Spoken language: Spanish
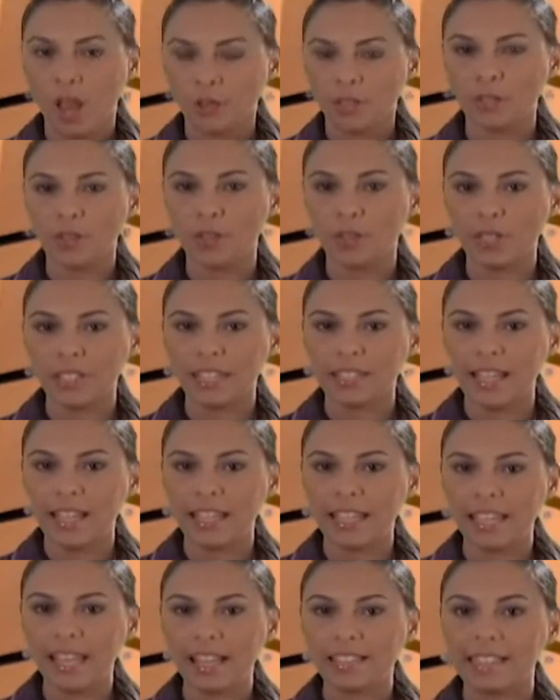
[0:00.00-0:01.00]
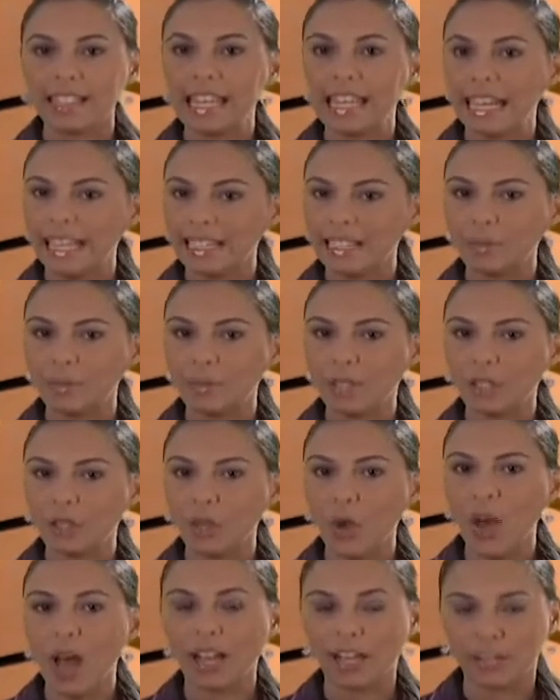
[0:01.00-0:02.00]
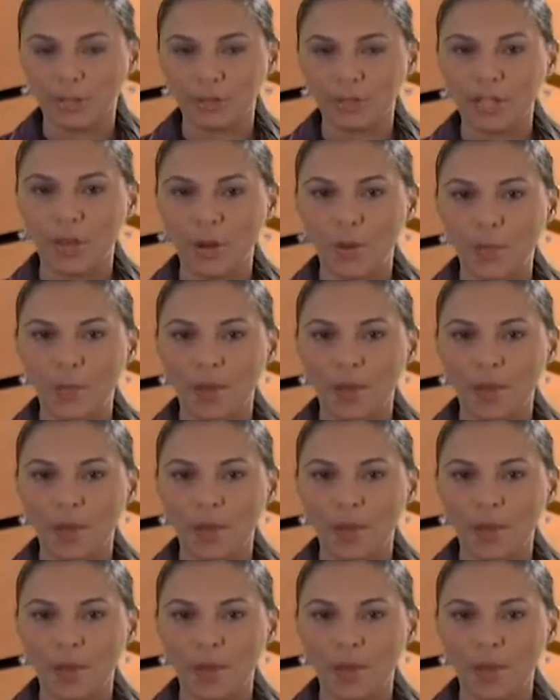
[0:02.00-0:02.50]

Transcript: Soy Yulisa Díaz y les invito a que nos